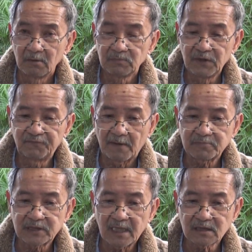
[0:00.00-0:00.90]
vi phạm
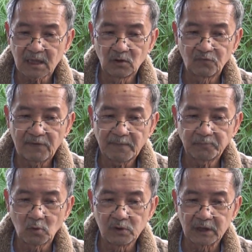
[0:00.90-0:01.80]
trắng trợn luật pháp
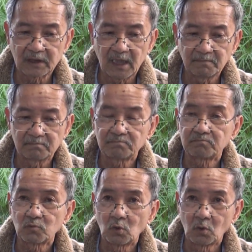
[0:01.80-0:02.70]
của Việt Nam,
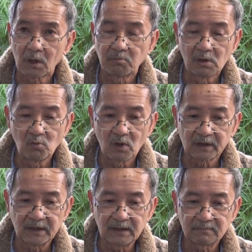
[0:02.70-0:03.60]
của công ước quốc
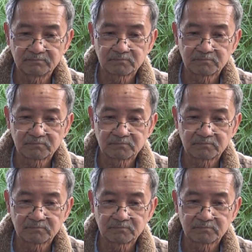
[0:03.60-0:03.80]
tế.